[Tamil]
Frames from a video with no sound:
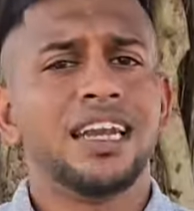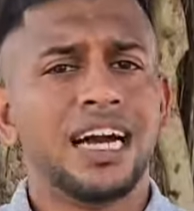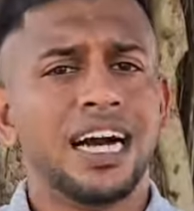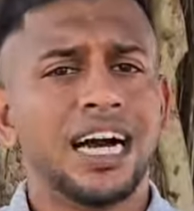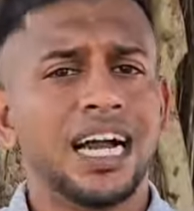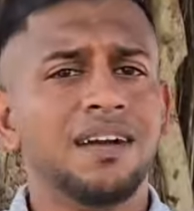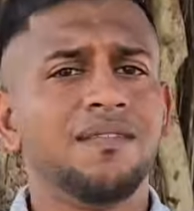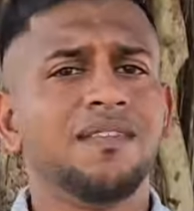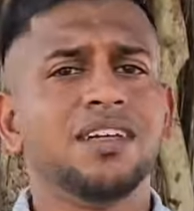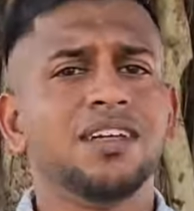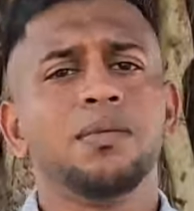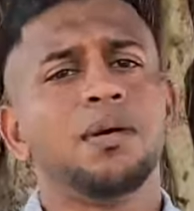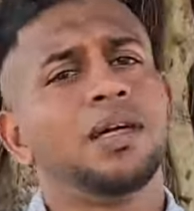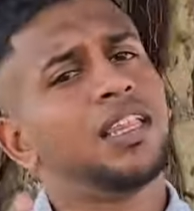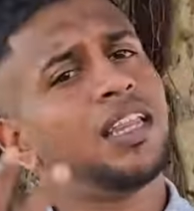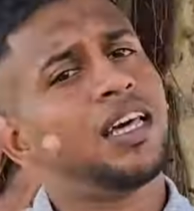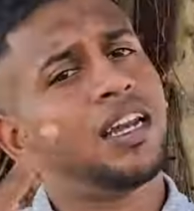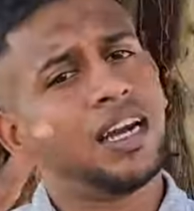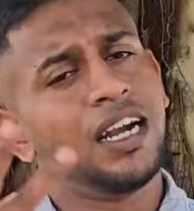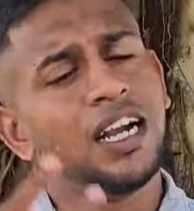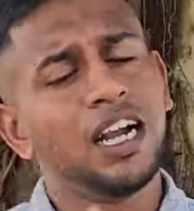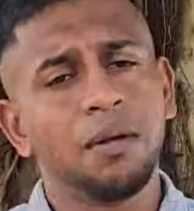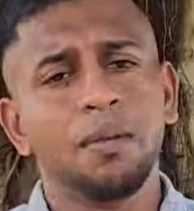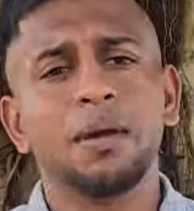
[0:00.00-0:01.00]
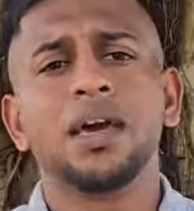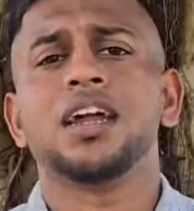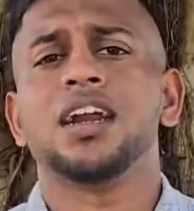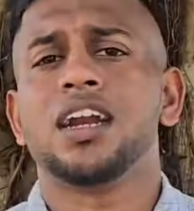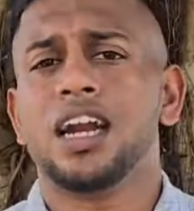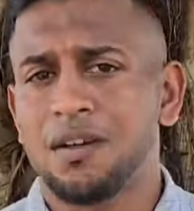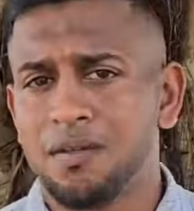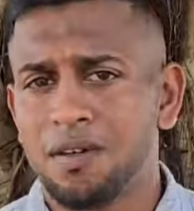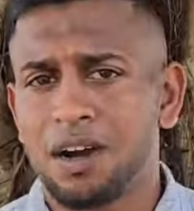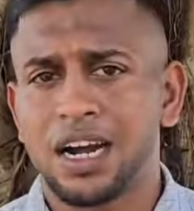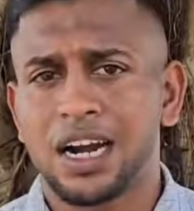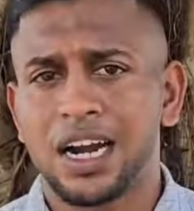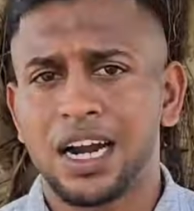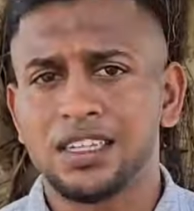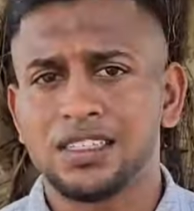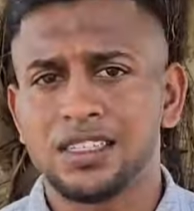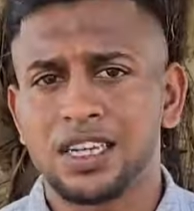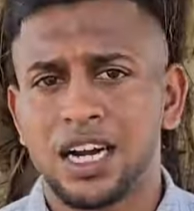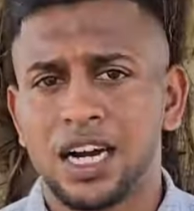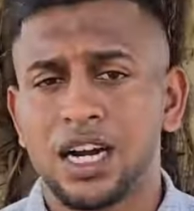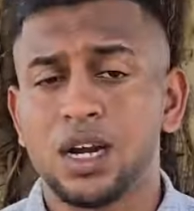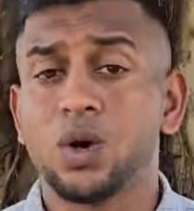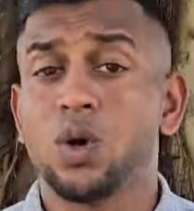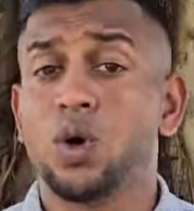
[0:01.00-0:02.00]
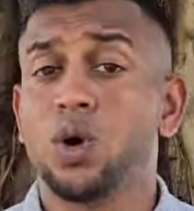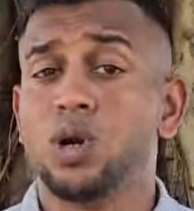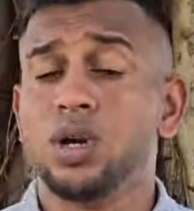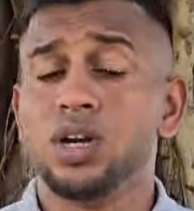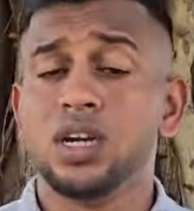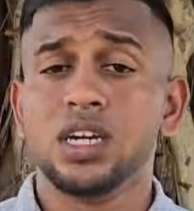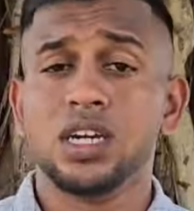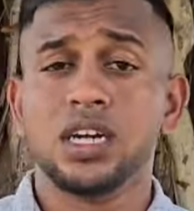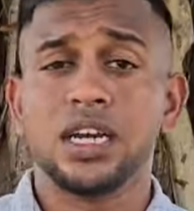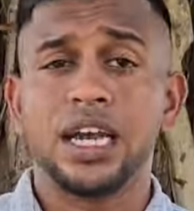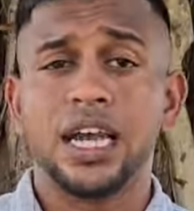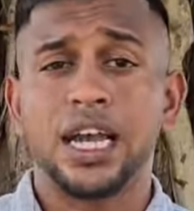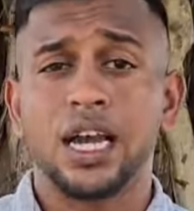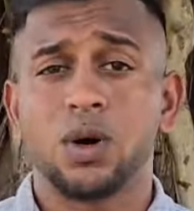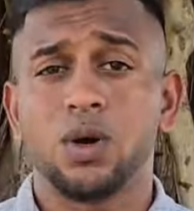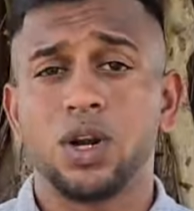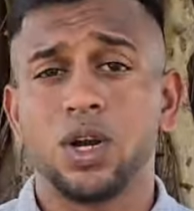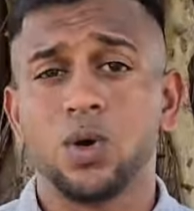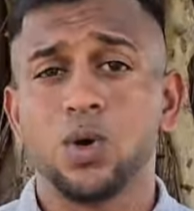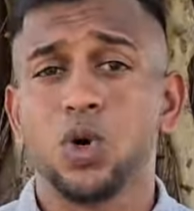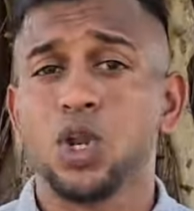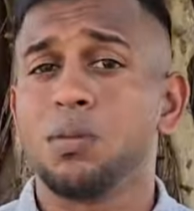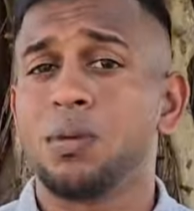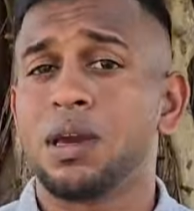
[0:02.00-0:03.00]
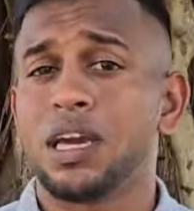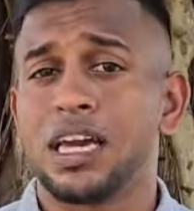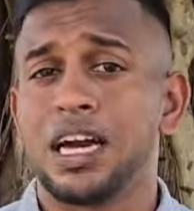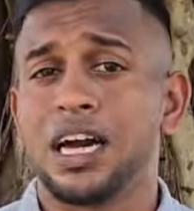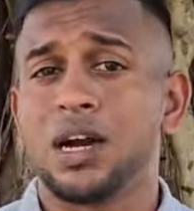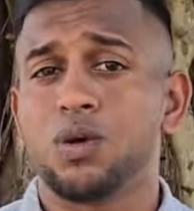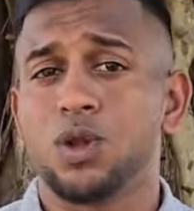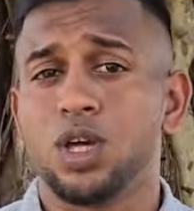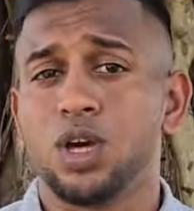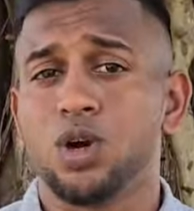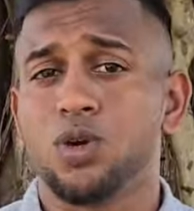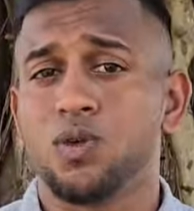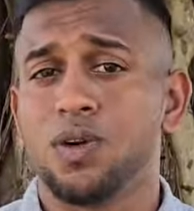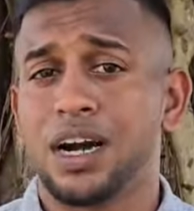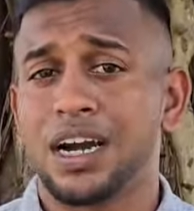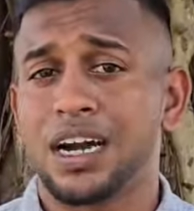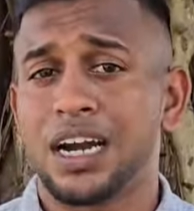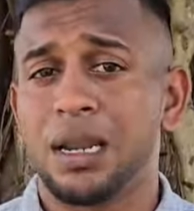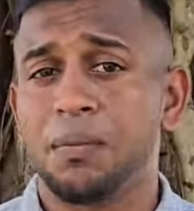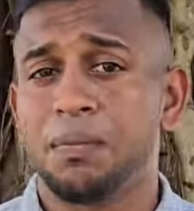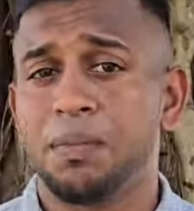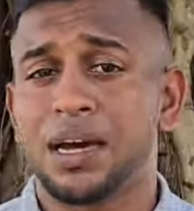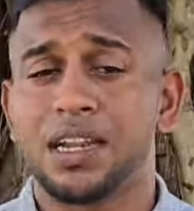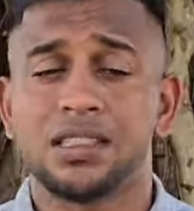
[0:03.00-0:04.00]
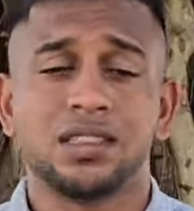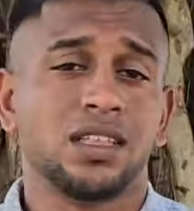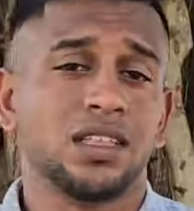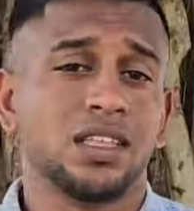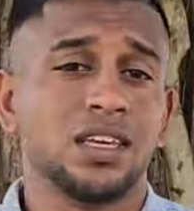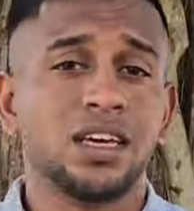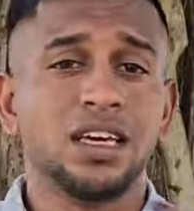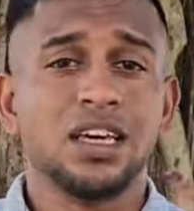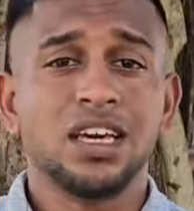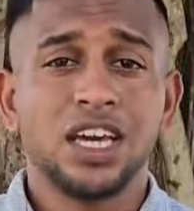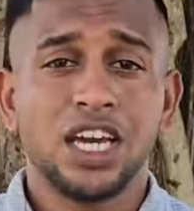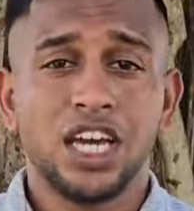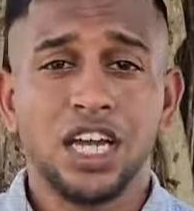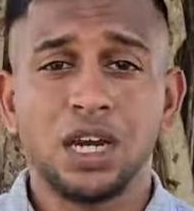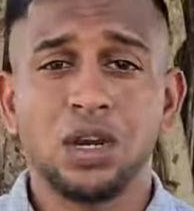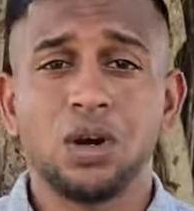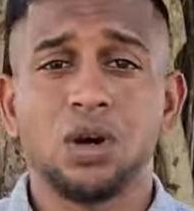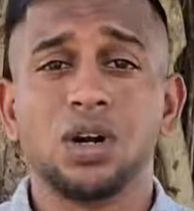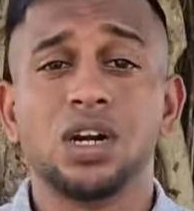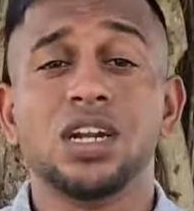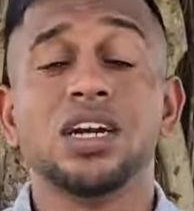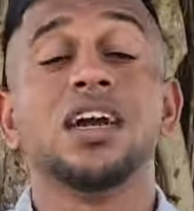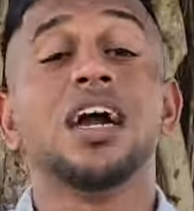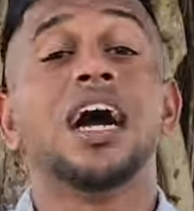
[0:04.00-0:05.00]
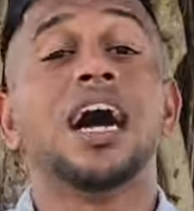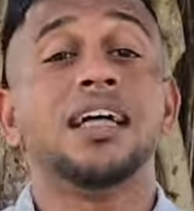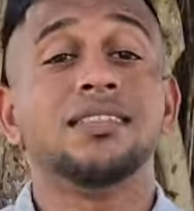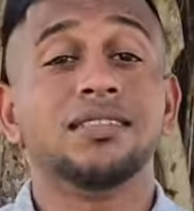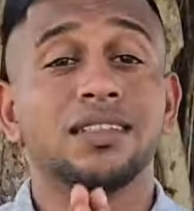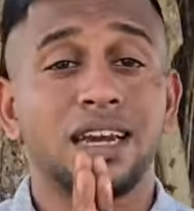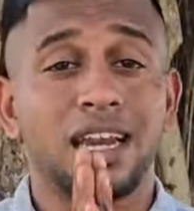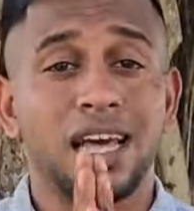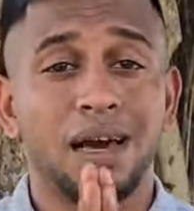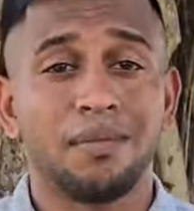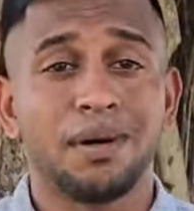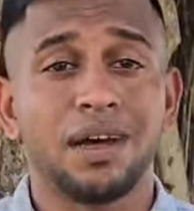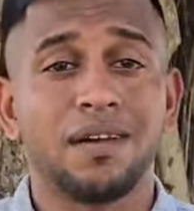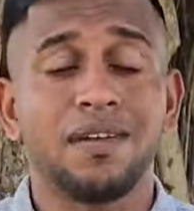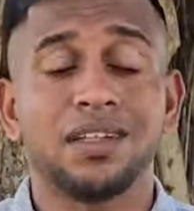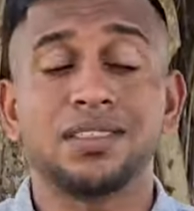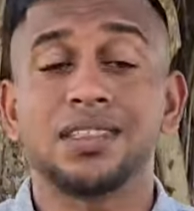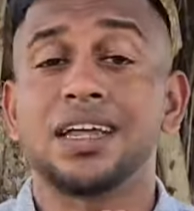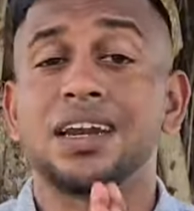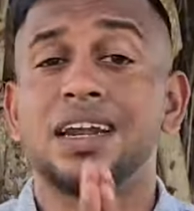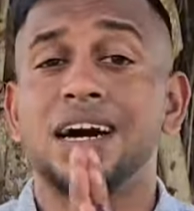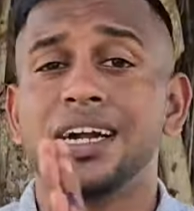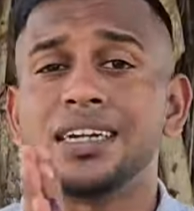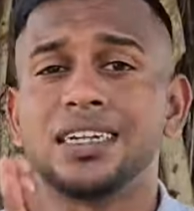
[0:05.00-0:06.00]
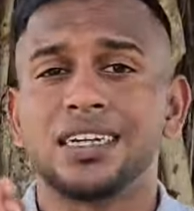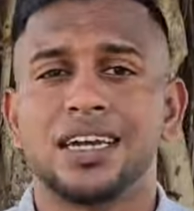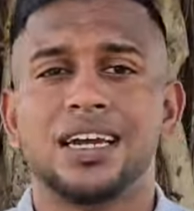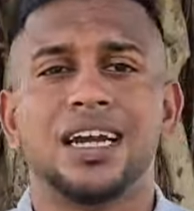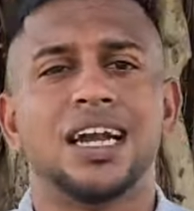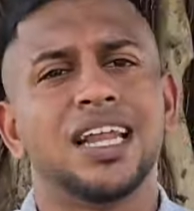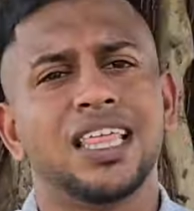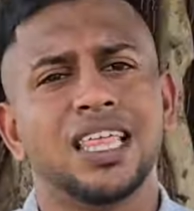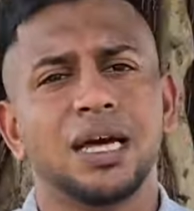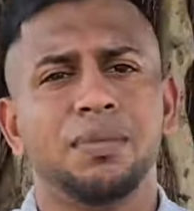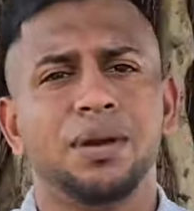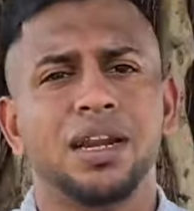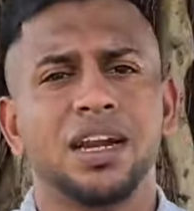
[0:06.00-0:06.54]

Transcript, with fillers: நான் வந்து பார்த்தீங்கன்னா ரெண்டு பேருக்கு நான் வாக்களித்தேன் நான் ஒன்று எங்களுடைய உரிமைக்காக உரிய ஒரு வாக்களிப்பாக இருந்தது இன்னொன்று அந்த நபர் வந்தால் நாட்டுக்கு நல்லது